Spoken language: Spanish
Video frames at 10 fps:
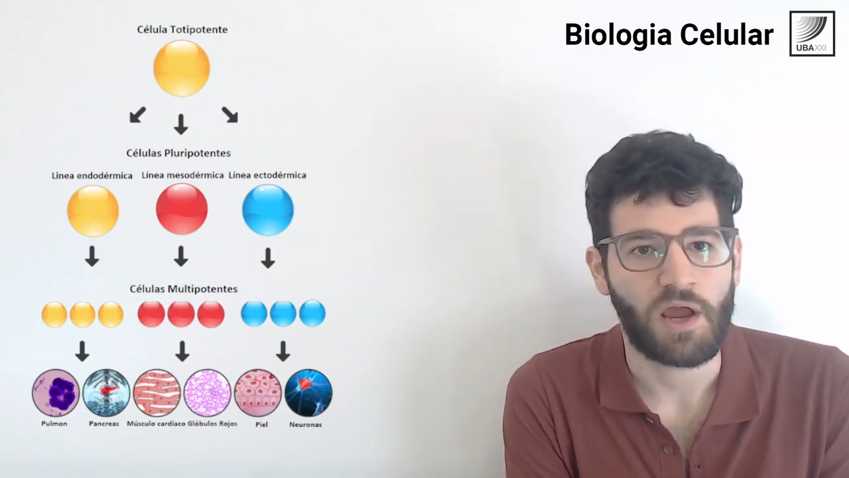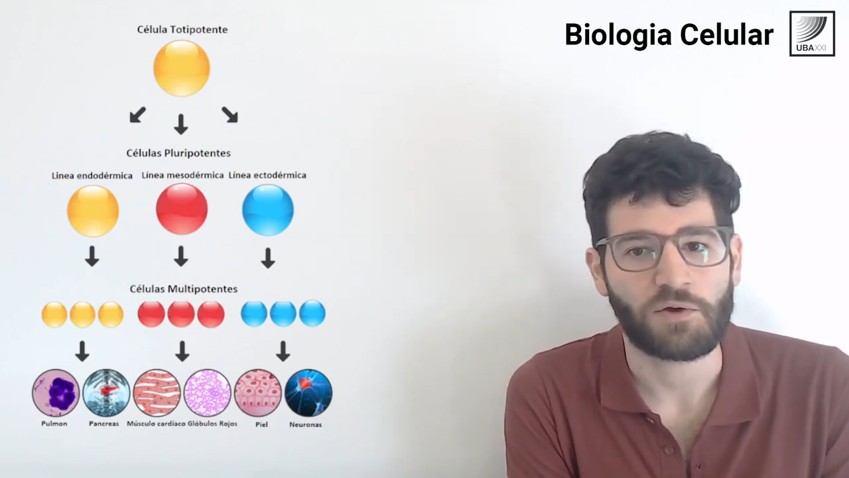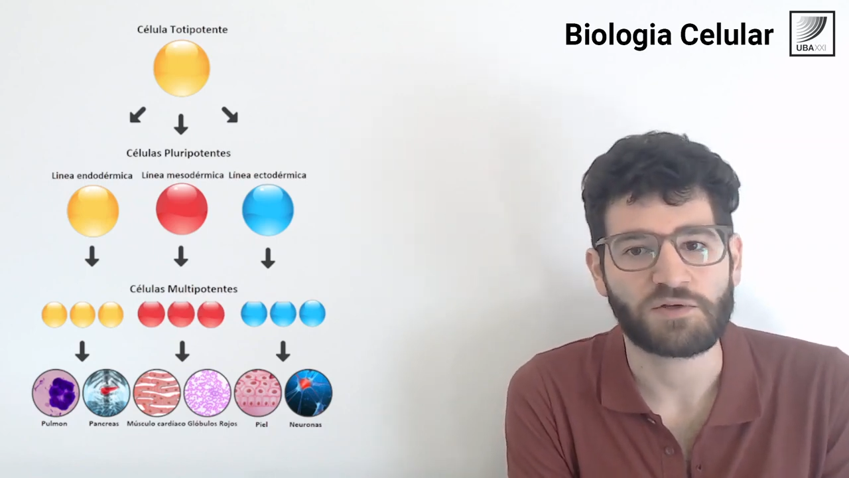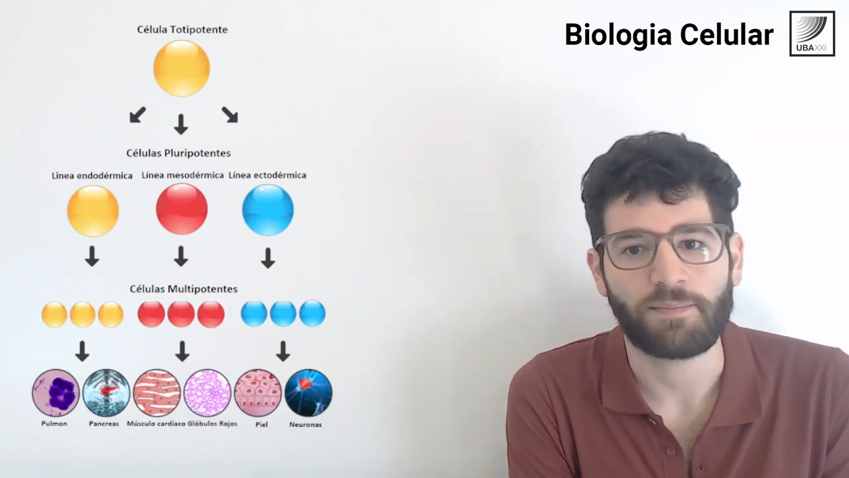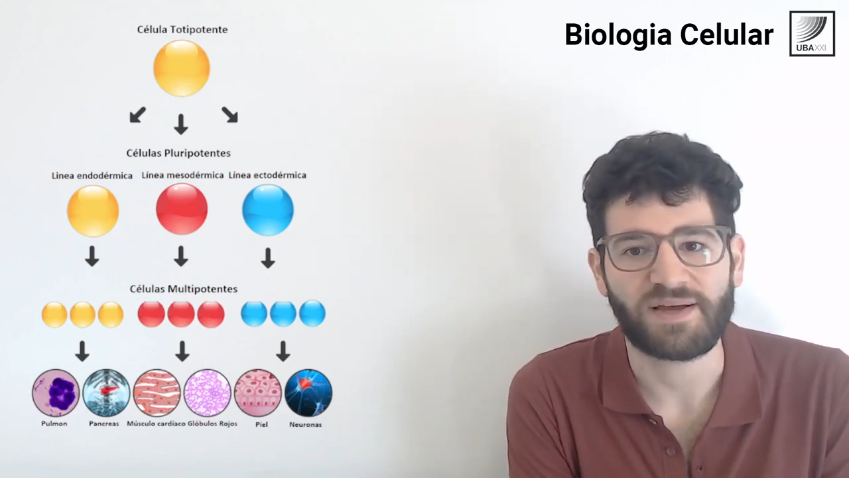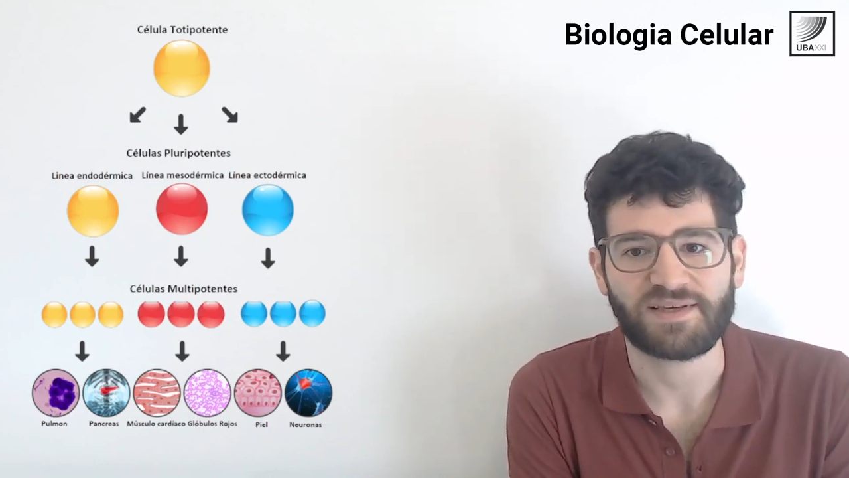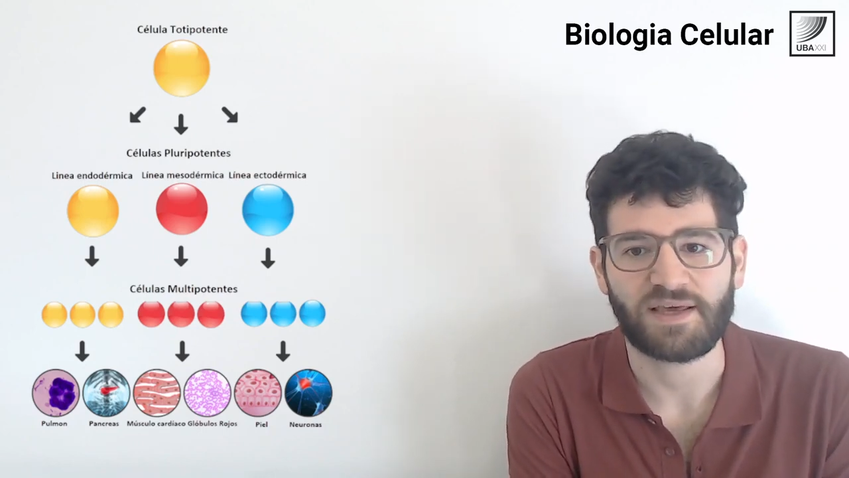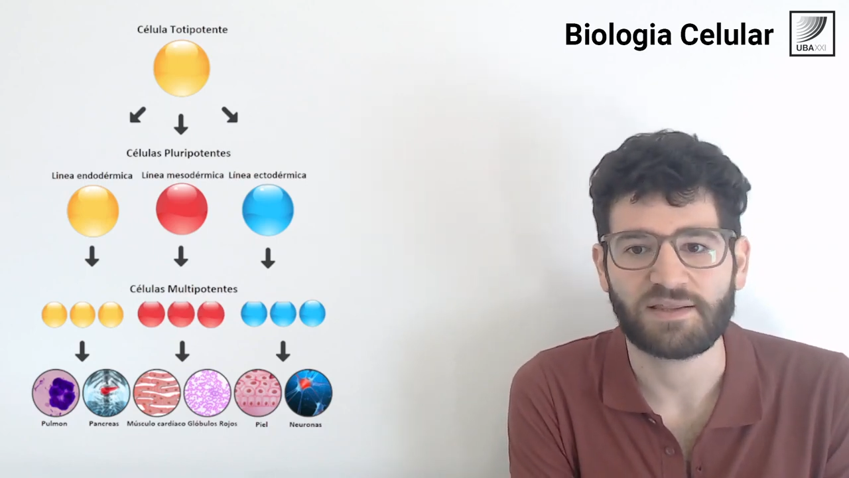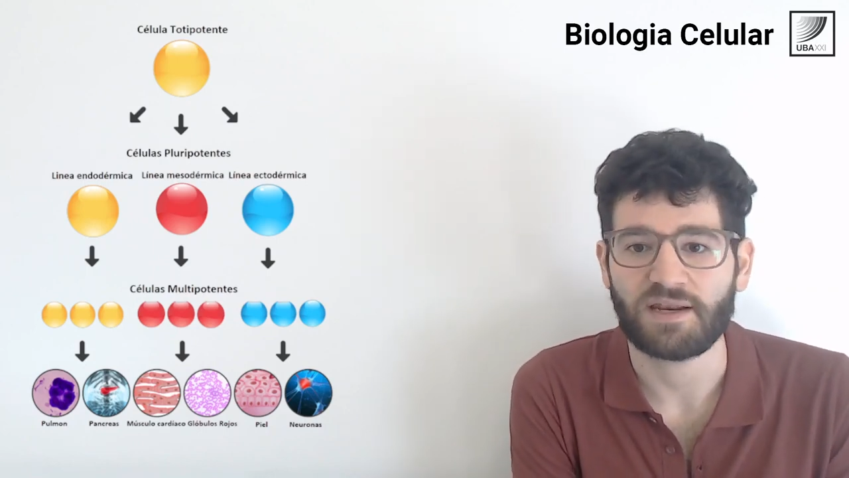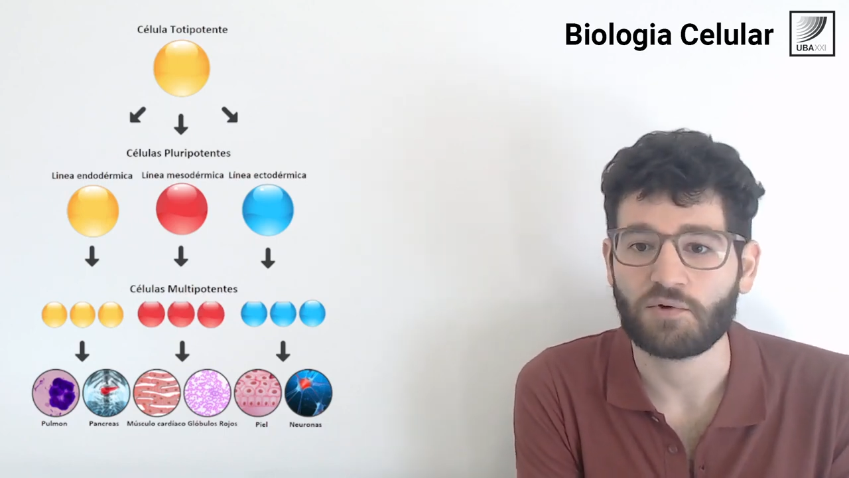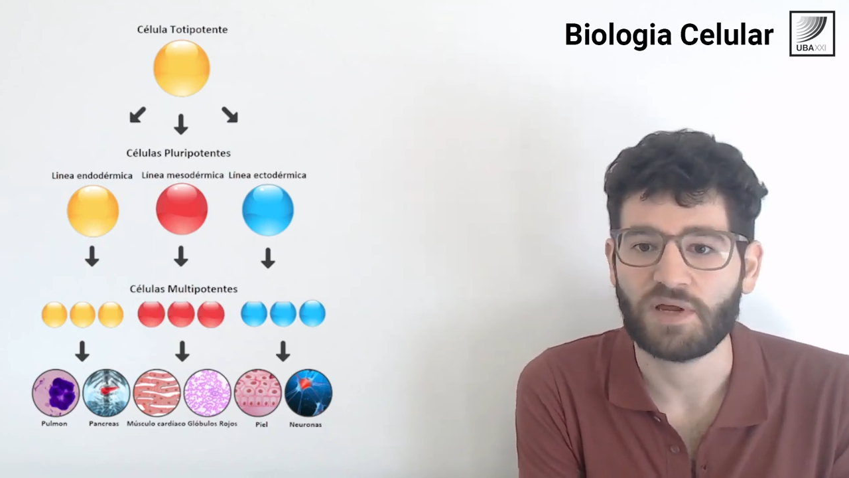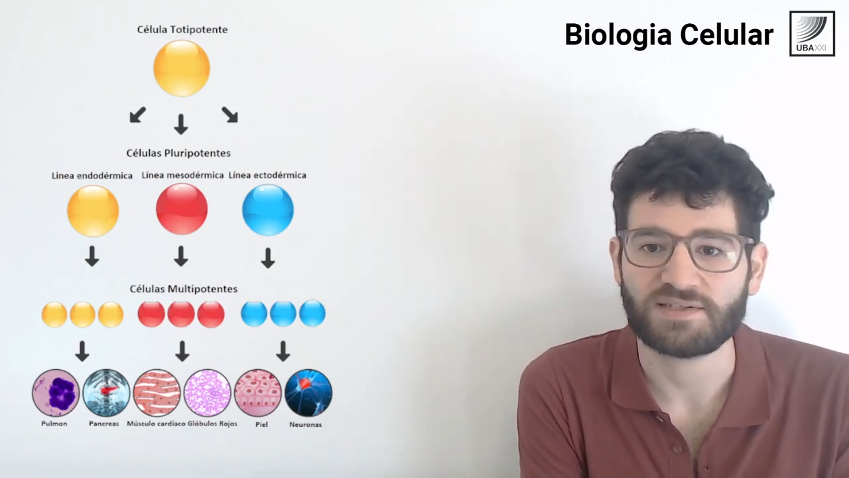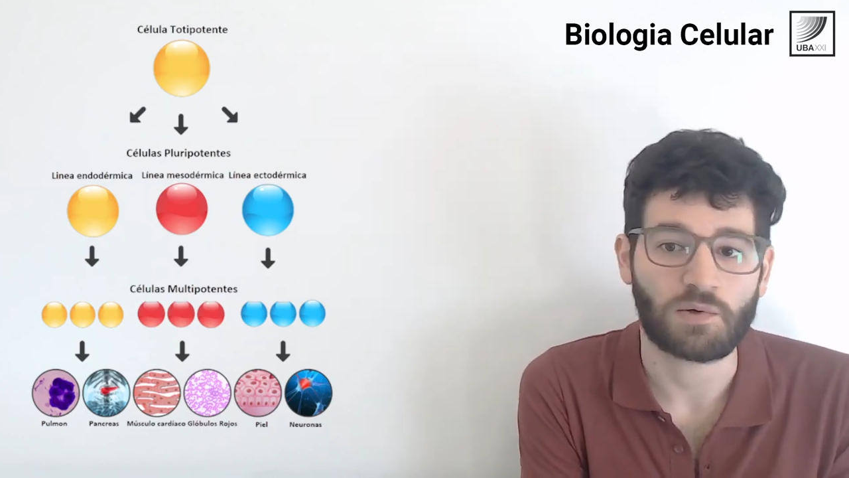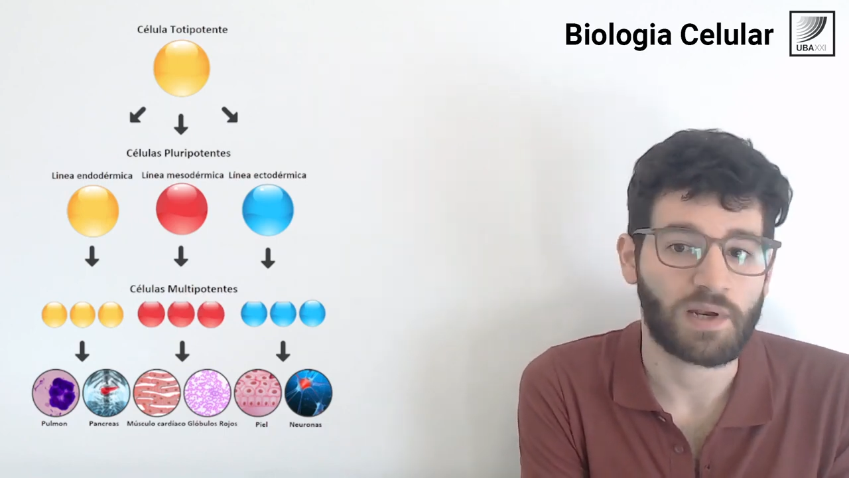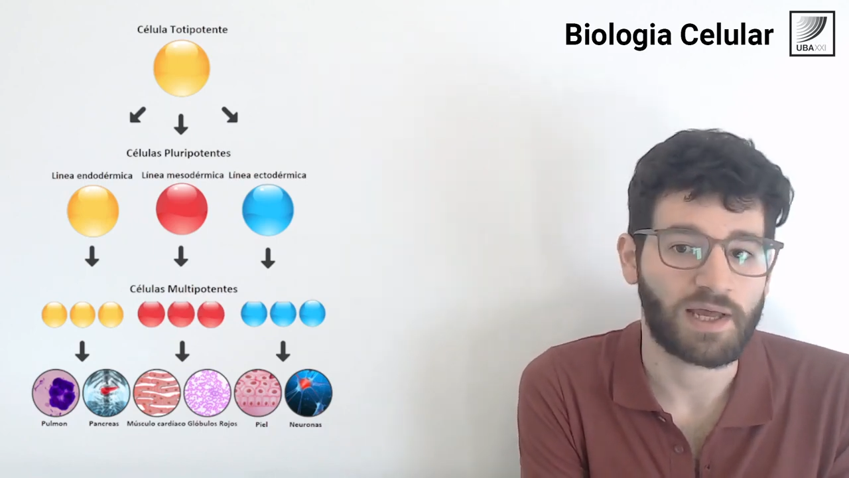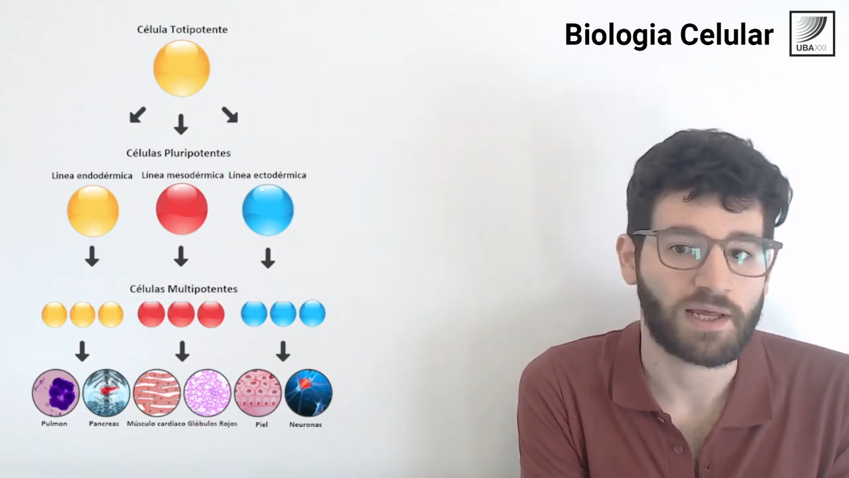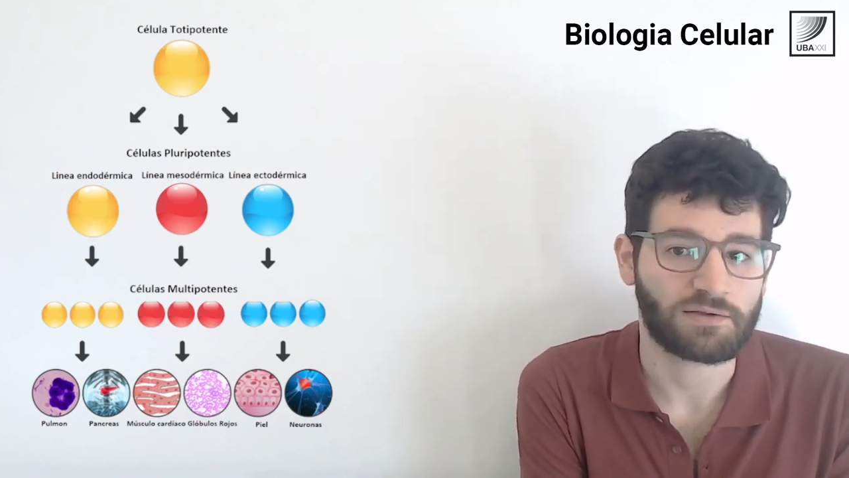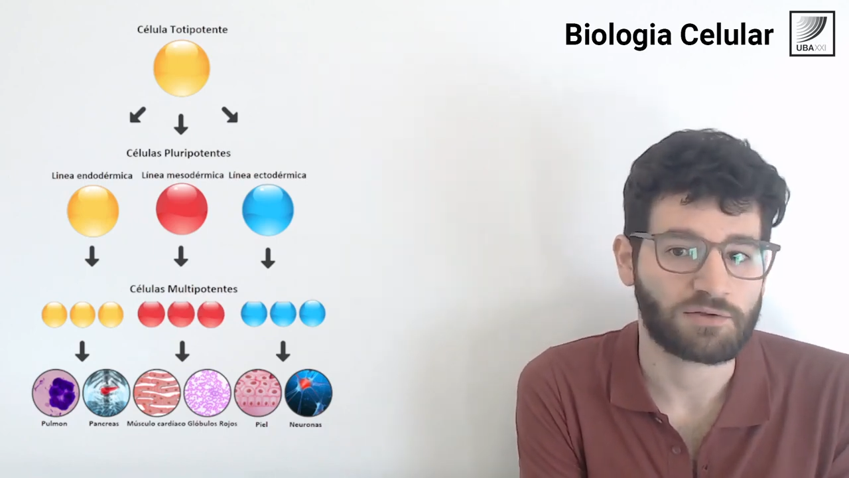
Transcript: no se pasa de tener una célula